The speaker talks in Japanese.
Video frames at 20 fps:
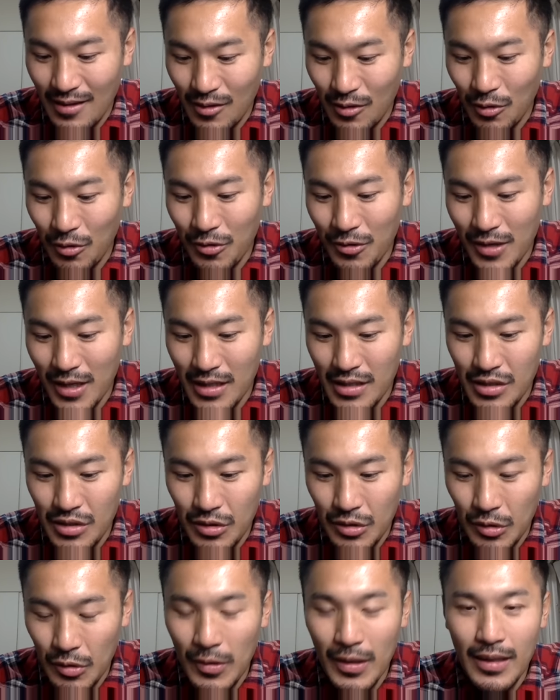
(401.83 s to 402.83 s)
という感じ
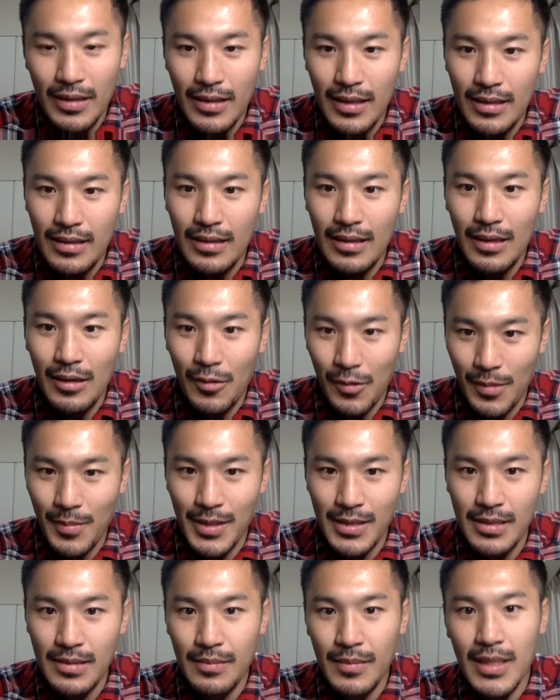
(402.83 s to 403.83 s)
の動画になっており
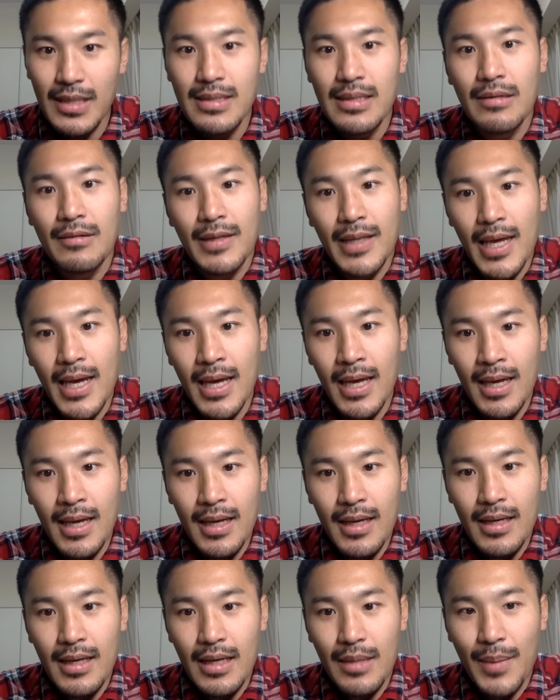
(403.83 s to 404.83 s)
ます。皆さんはね、
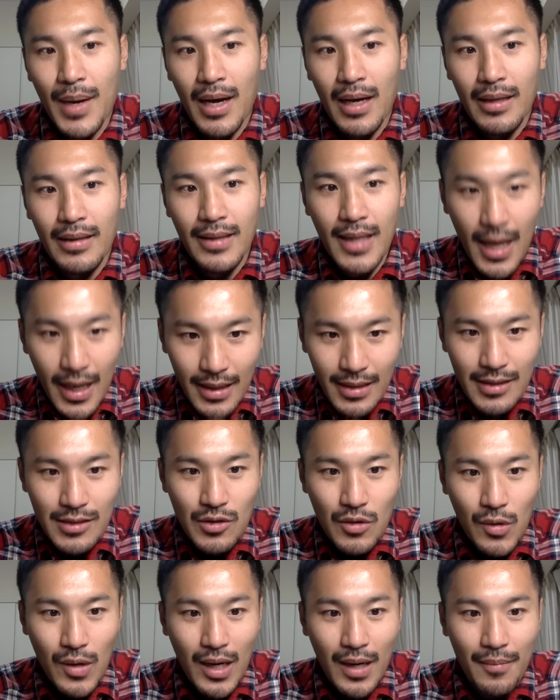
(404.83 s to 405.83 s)
今、何位で
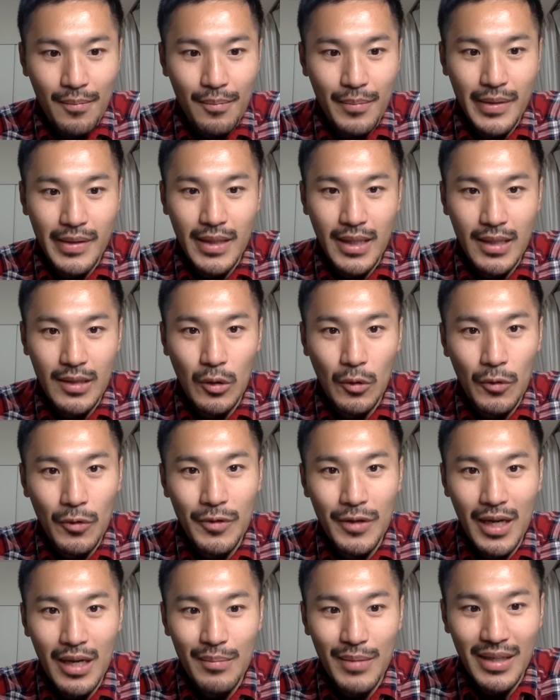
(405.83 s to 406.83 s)
しょうかまた、どの
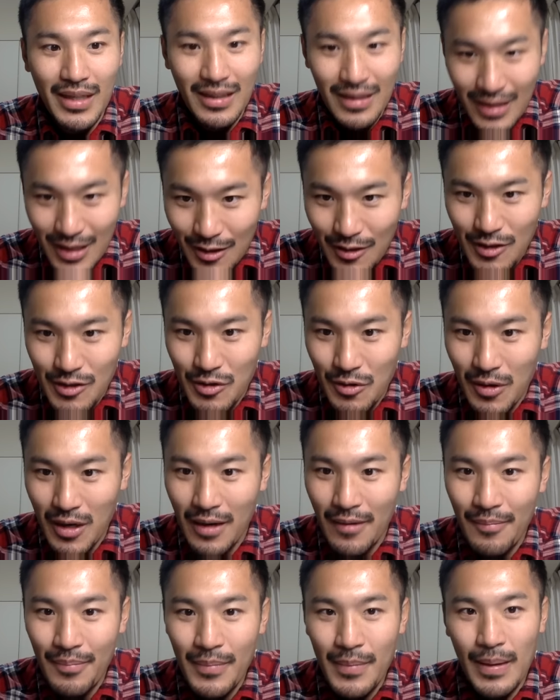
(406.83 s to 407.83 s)
ぐらいまで行ってるでしょう
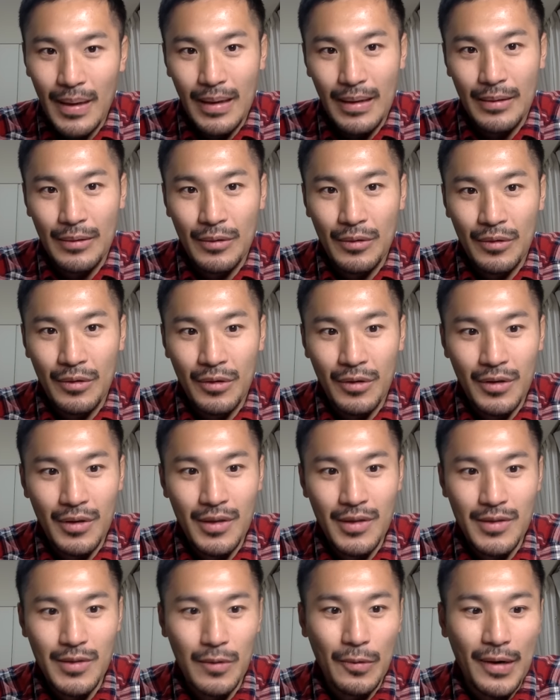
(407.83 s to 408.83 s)
かあ
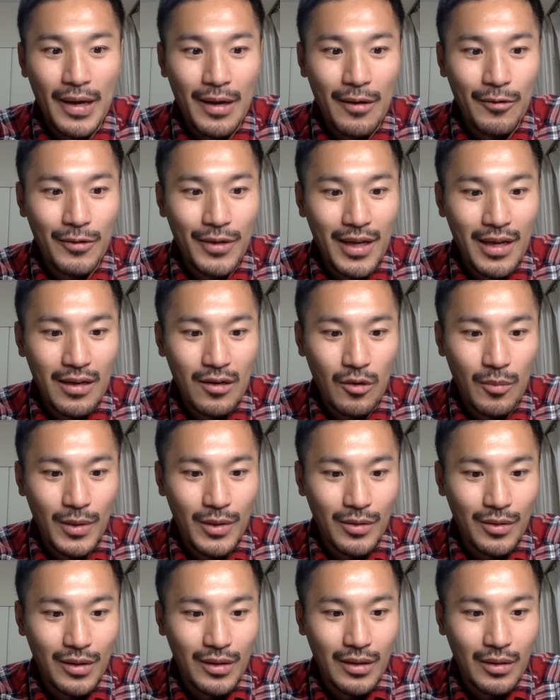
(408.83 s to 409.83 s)
のー、そこら辺をね、
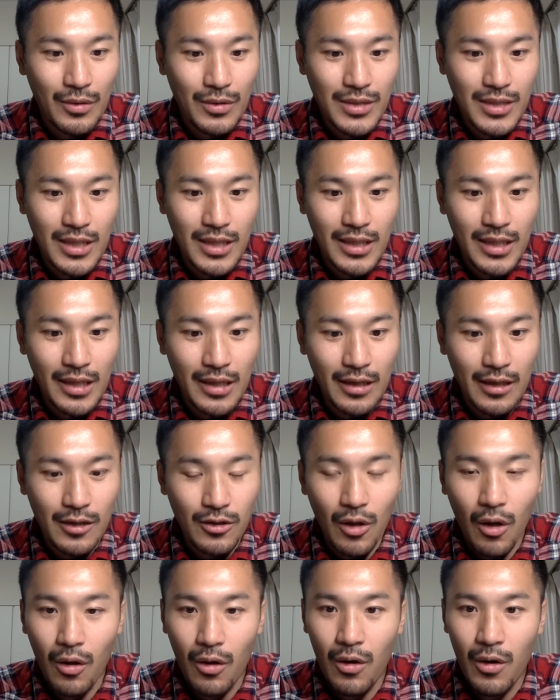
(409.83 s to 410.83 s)
コメント欄でお伝えいただける
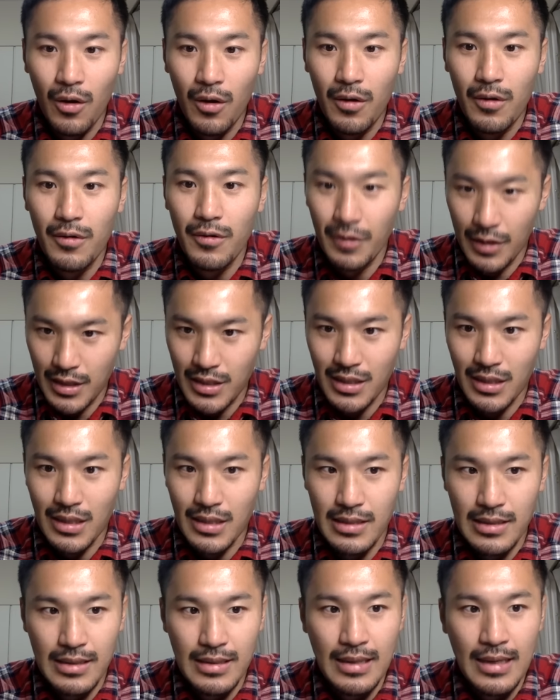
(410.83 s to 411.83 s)
と嬉しいで
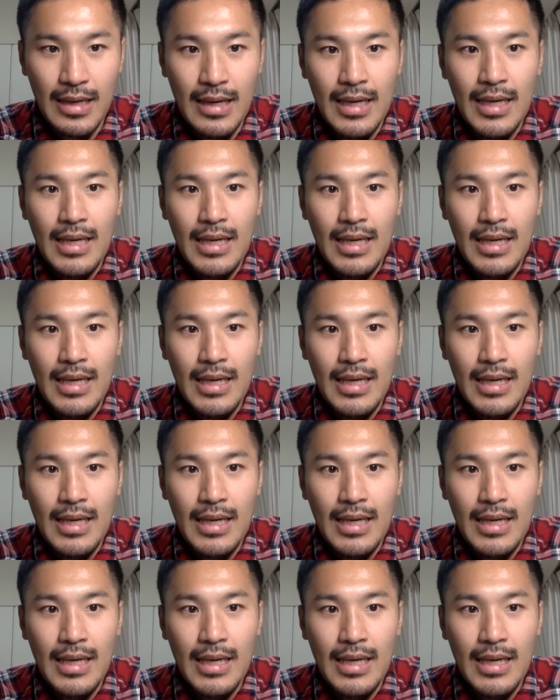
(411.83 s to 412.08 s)
す。